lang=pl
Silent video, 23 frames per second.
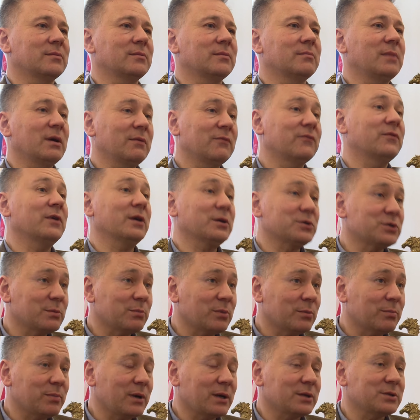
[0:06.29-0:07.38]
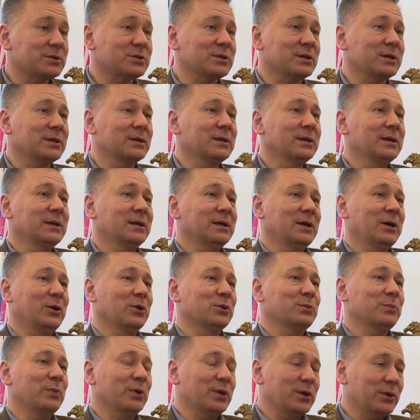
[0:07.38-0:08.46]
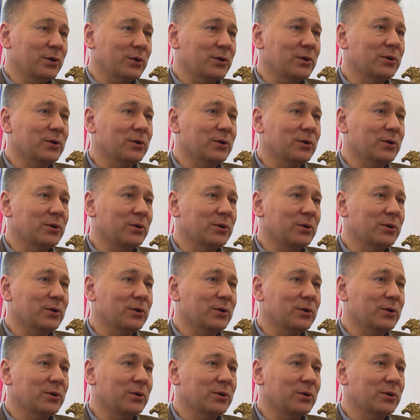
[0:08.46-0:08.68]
e, mam większe poparcie od mojego